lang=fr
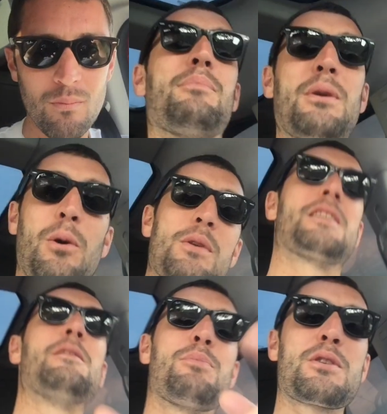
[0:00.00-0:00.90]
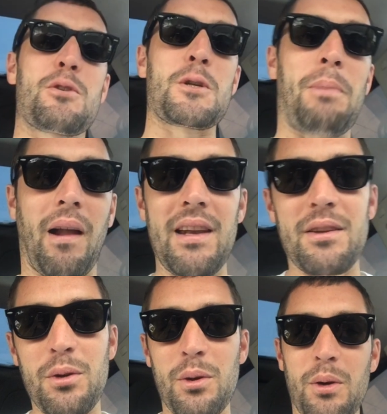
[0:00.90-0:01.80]
Et puis aussi, puisque je
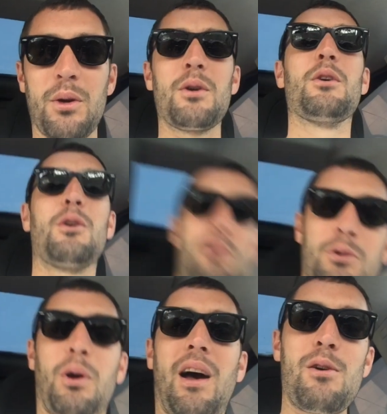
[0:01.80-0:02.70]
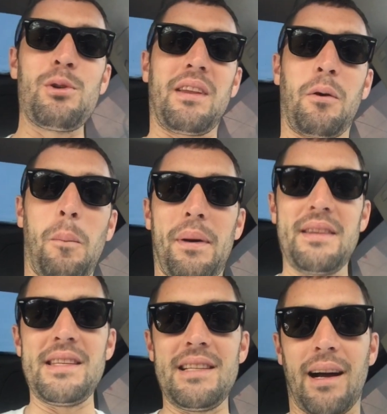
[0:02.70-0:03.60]
parlais de, de Raoult et
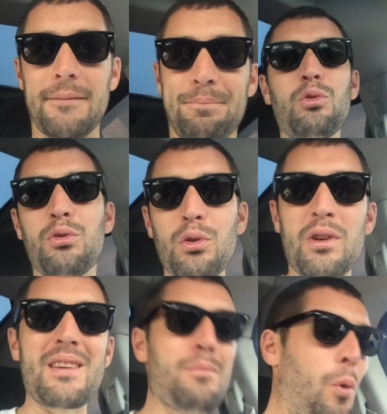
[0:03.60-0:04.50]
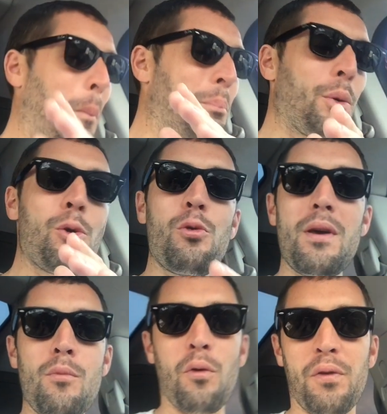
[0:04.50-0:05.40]
compagnie là, tous ceux qui m'ont
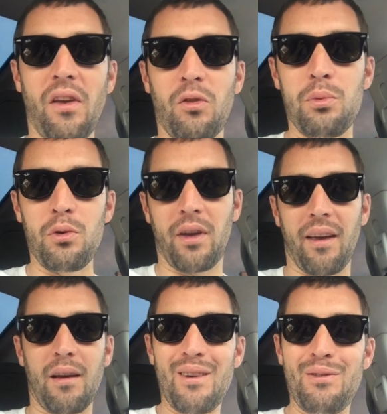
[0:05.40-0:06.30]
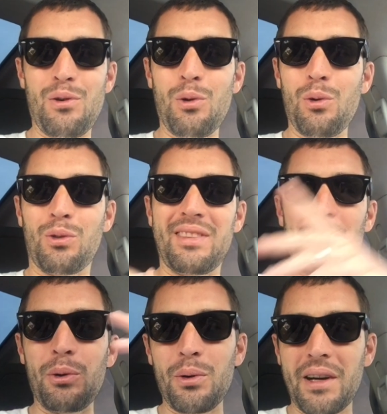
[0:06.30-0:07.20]
pollué mon Facebook avec vos
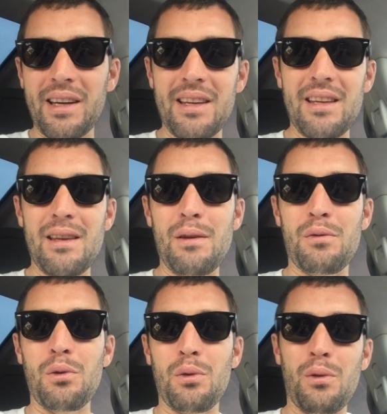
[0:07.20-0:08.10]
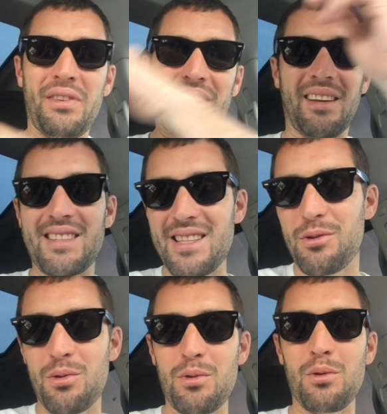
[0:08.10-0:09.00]
théories, vos
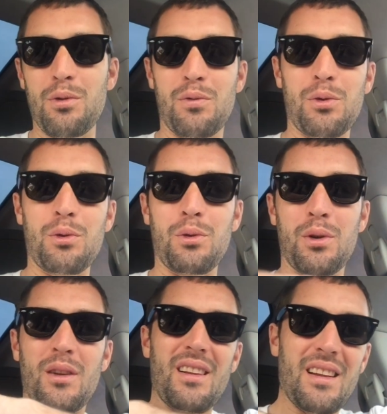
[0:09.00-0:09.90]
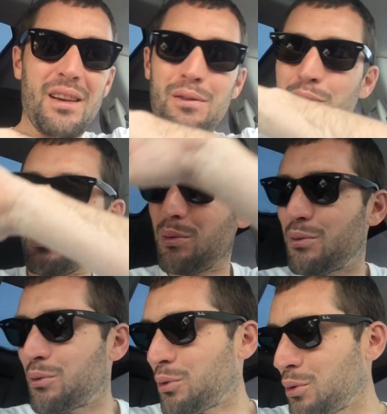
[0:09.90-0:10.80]
certitudes, vos, vos
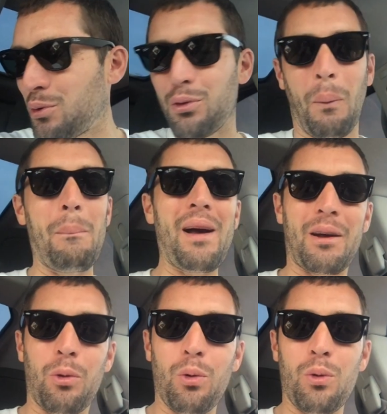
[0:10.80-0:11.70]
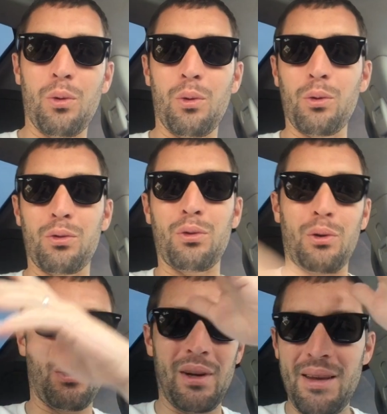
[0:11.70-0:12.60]
trucs sur Macron,
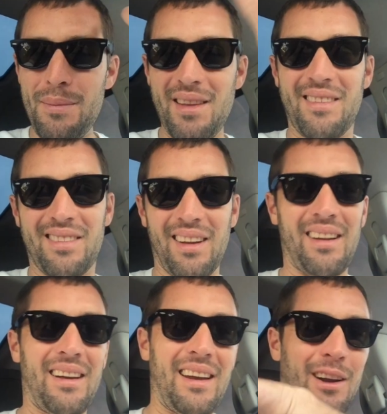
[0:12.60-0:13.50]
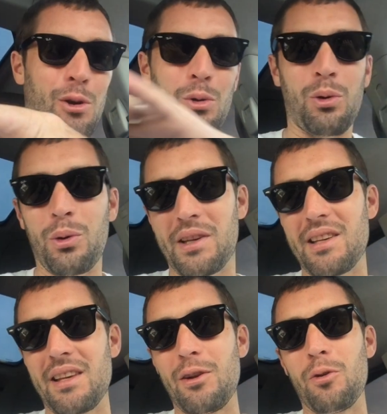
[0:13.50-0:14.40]
sur euh, les médecins, la
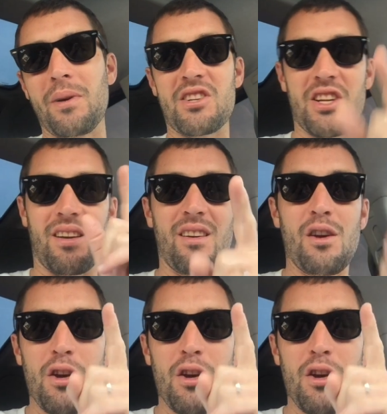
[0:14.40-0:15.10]
chloroquine, le machin,